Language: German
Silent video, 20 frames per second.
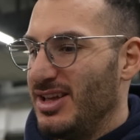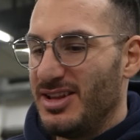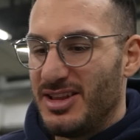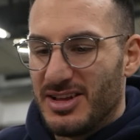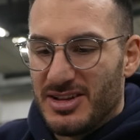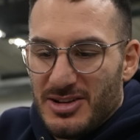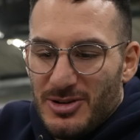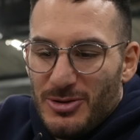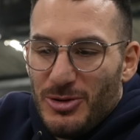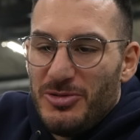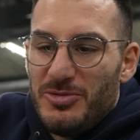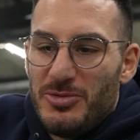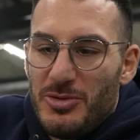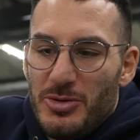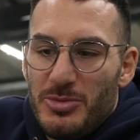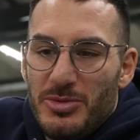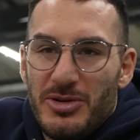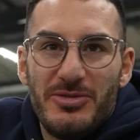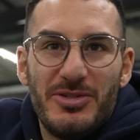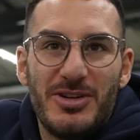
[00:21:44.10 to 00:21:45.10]
Da läuft
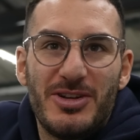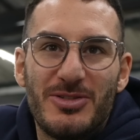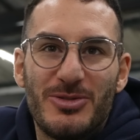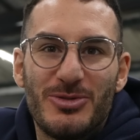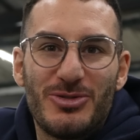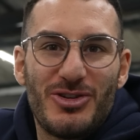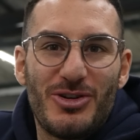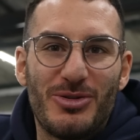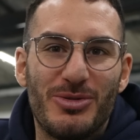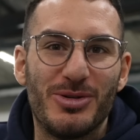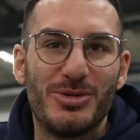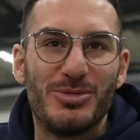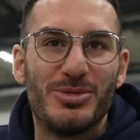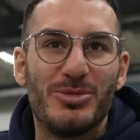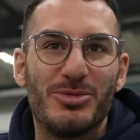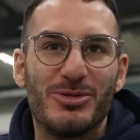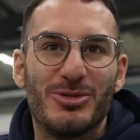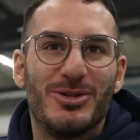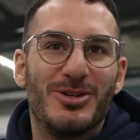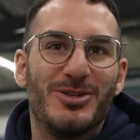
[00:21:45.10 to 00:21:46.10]
mir immer wieder so ein Schauer über
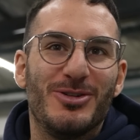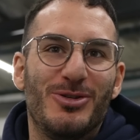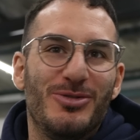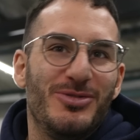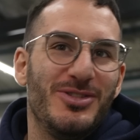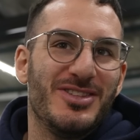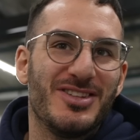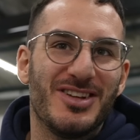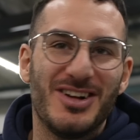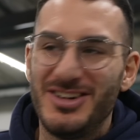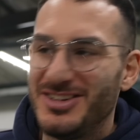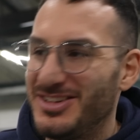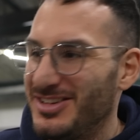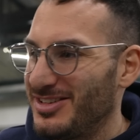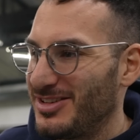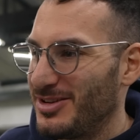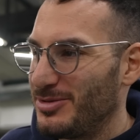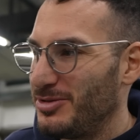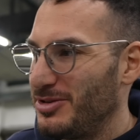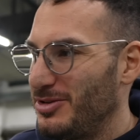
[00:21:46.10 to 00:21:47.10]
den Rücken. Auch wenn es kalt
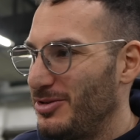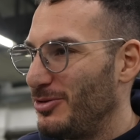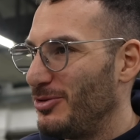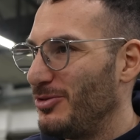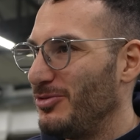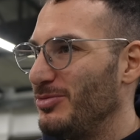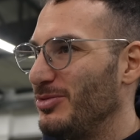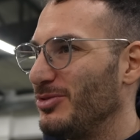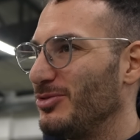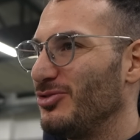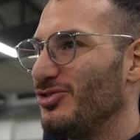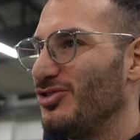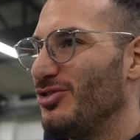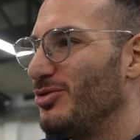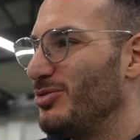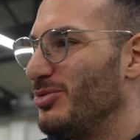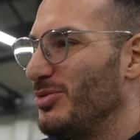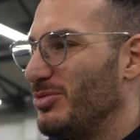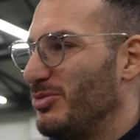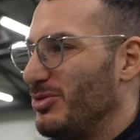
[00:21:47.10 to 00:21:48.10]
ist, aber da läuft mir so ein
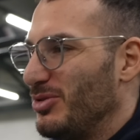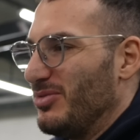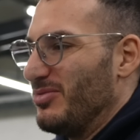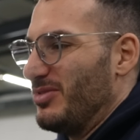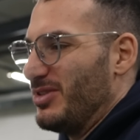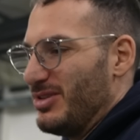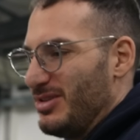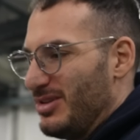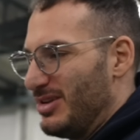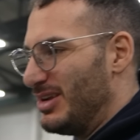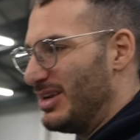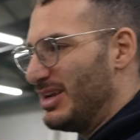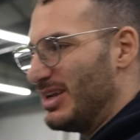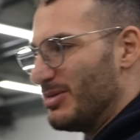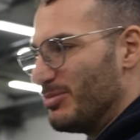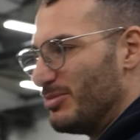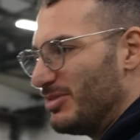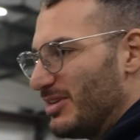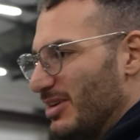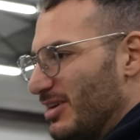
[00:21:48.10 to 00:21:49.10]
Schauer über den Rücken, weil
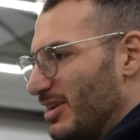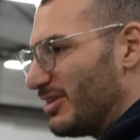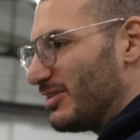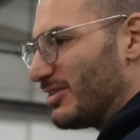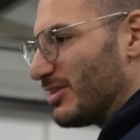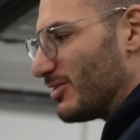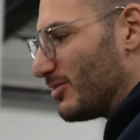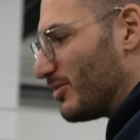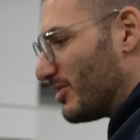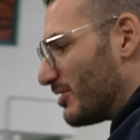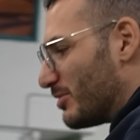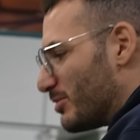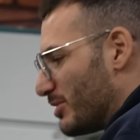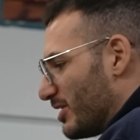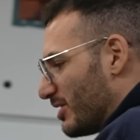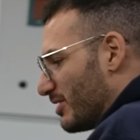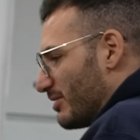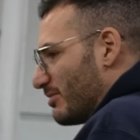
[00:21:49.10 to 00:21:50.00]
mich erleichtert sowas immer.